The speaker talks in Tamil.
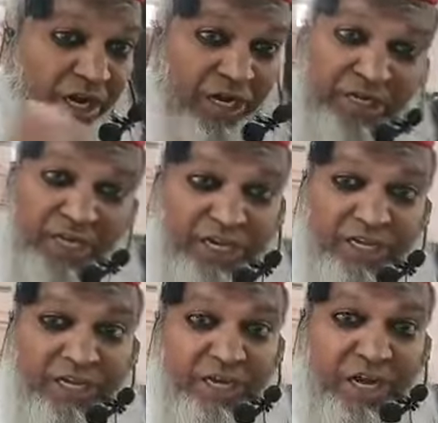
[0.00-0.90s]
நான் இல்லை
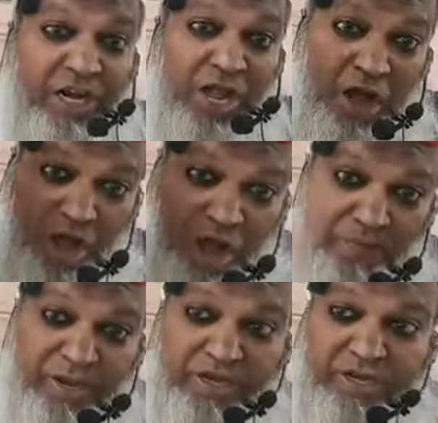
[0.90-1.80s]
என்றேன்
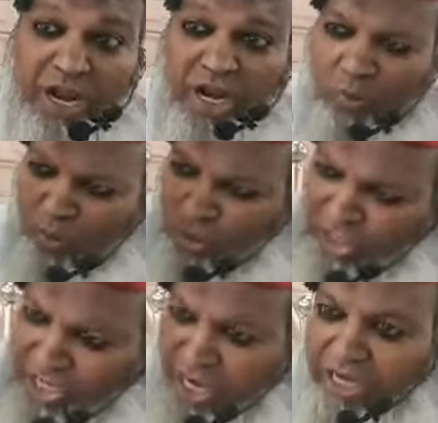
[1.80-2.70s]
ஆம் என்றால்
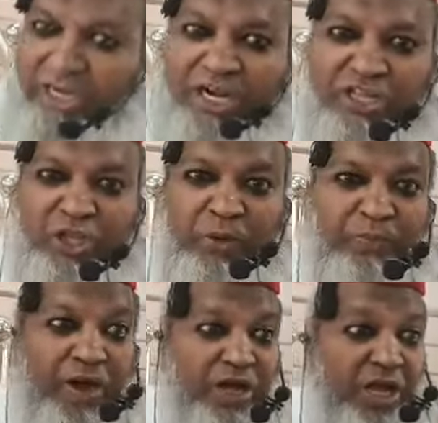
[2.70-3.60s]
ஒரே அடி
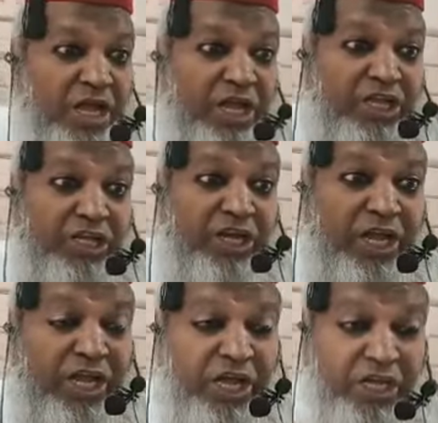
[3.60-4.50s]
அடித்திருப்பார்
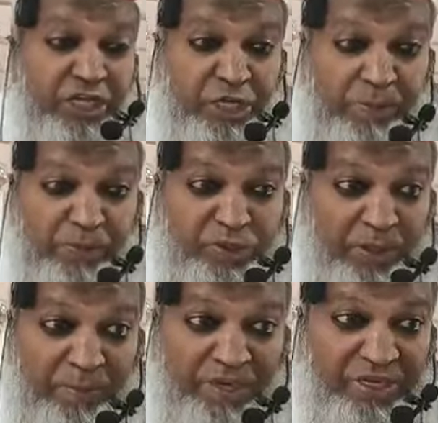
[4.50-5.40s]
கையிலே இரும்பு
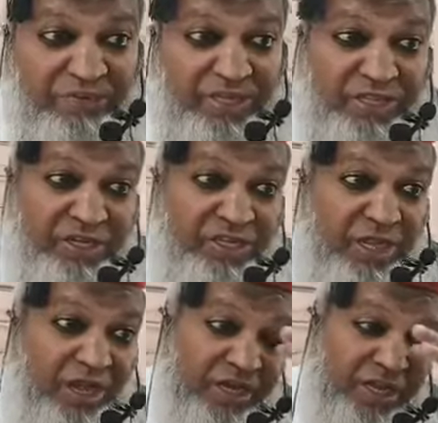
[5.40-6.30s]
சம்மட்டி
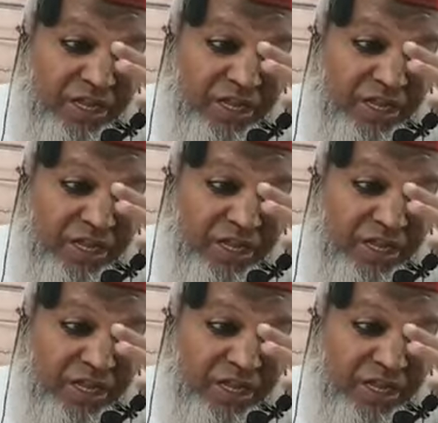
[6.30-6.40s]
வைத்திருந்தார்